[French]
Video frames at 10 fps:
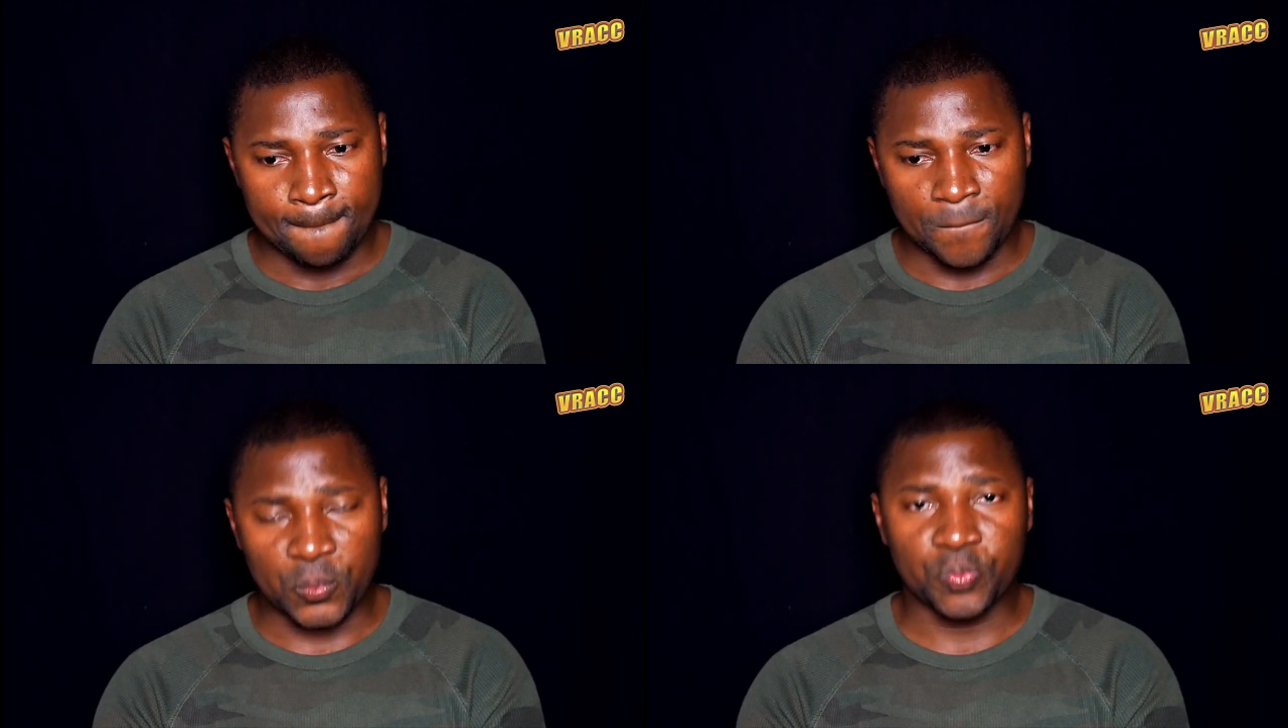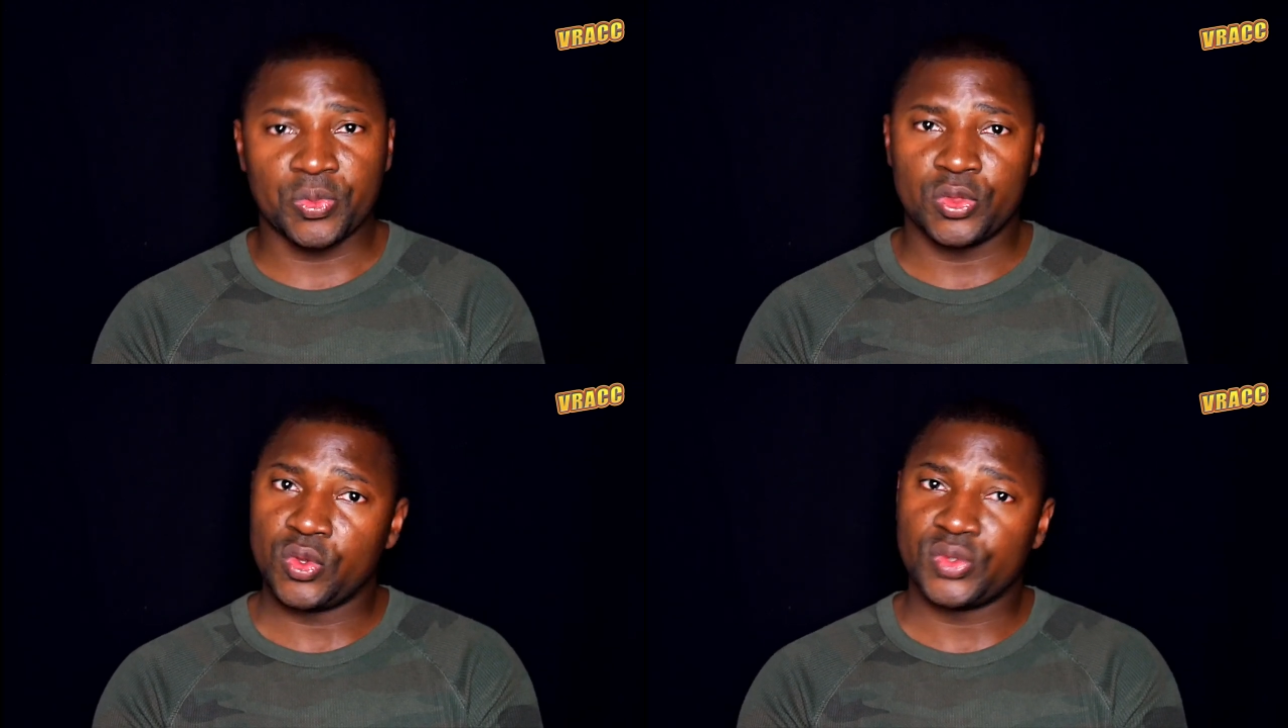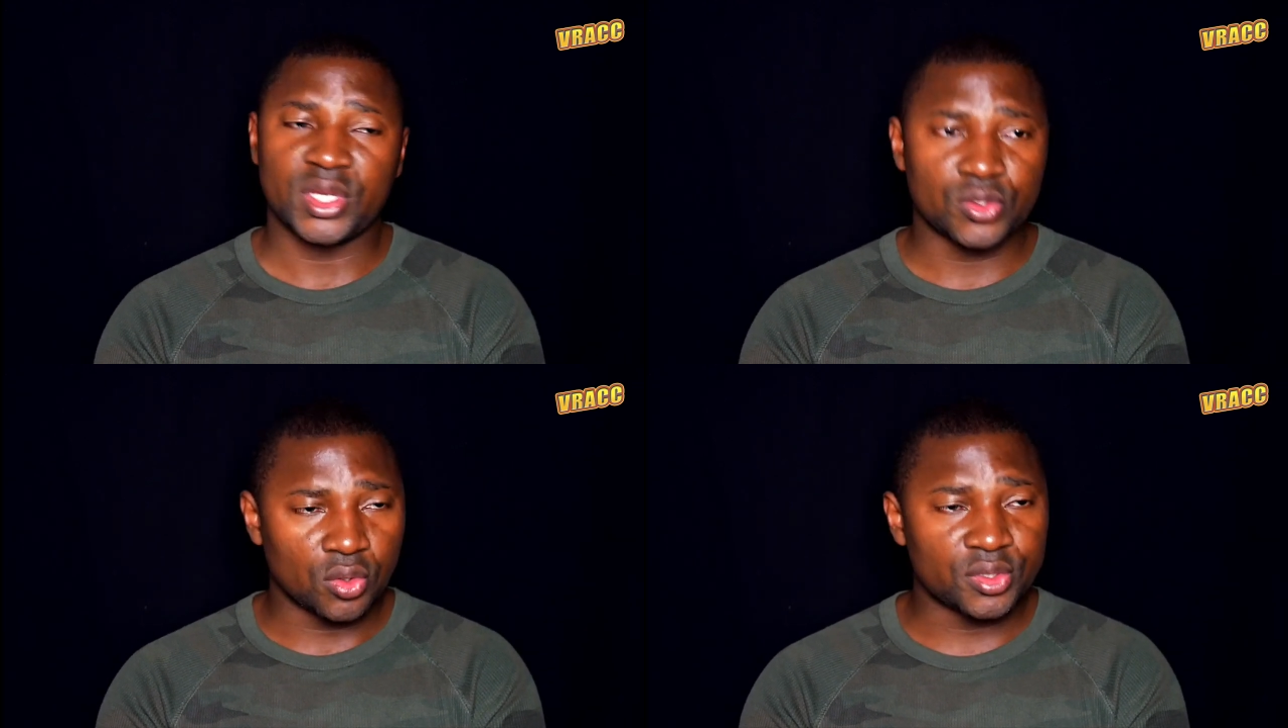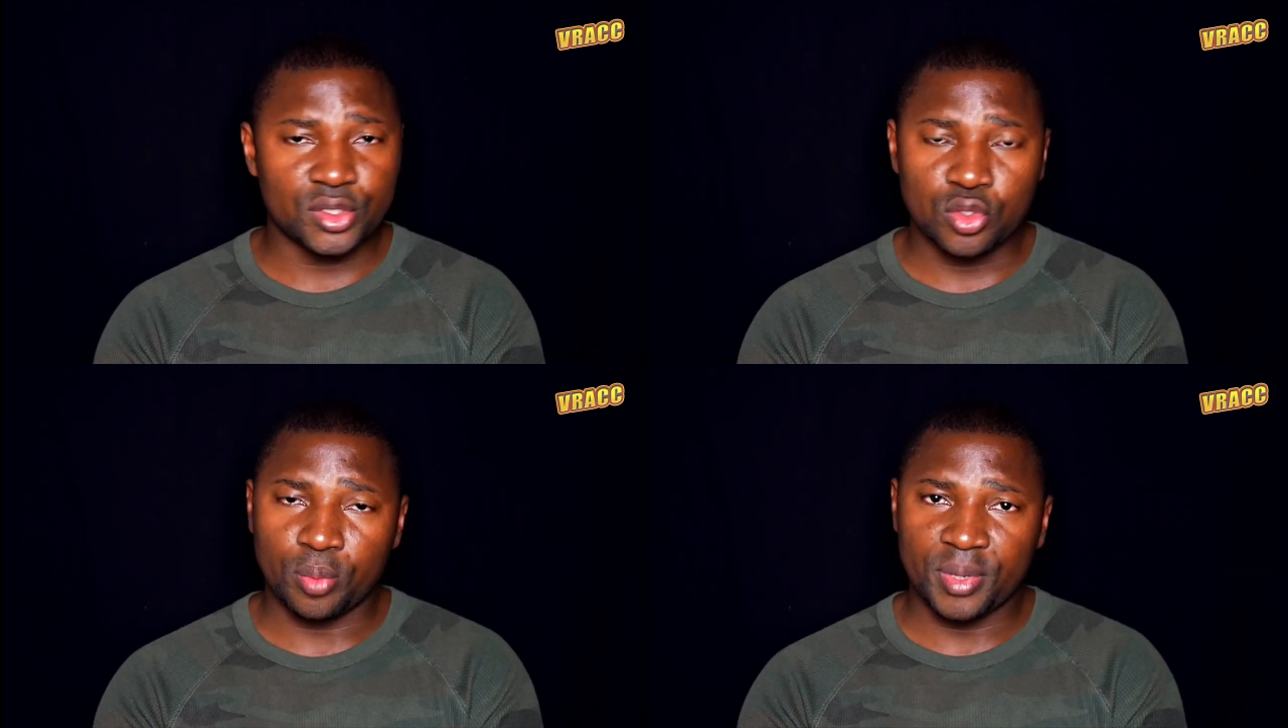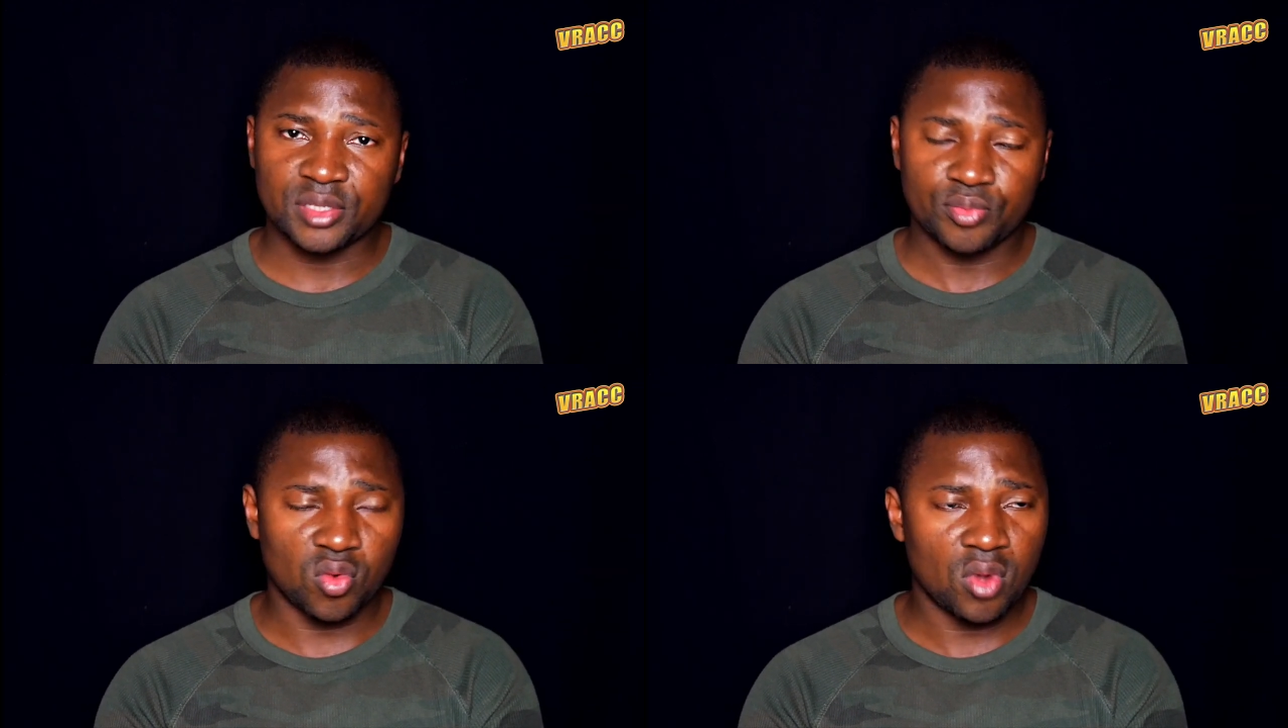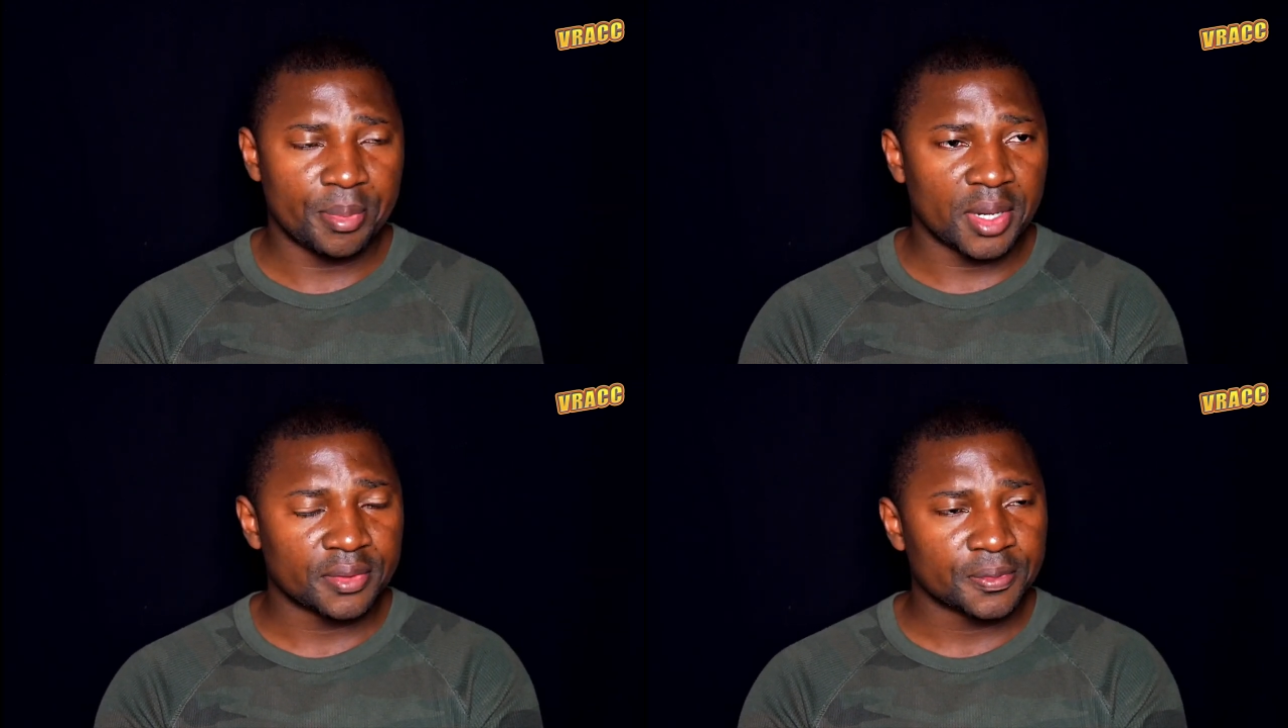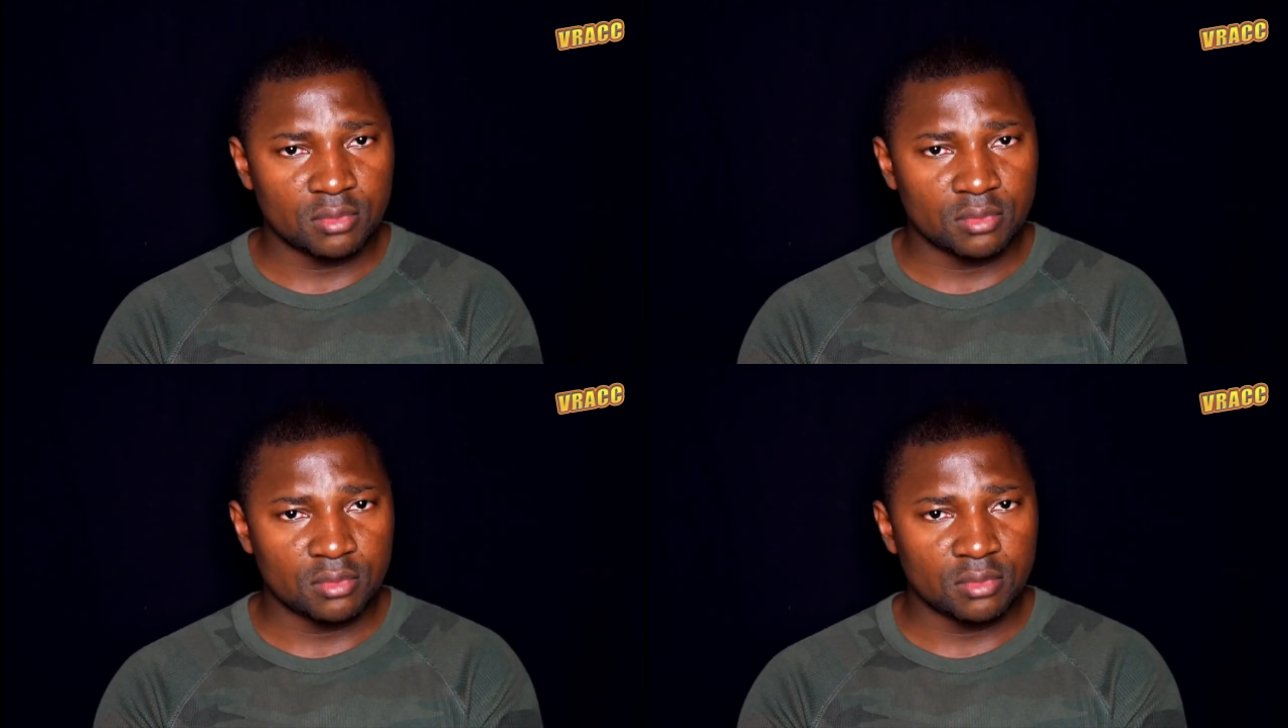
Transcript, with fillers: de s'en sortir sur place, pourquoi pas.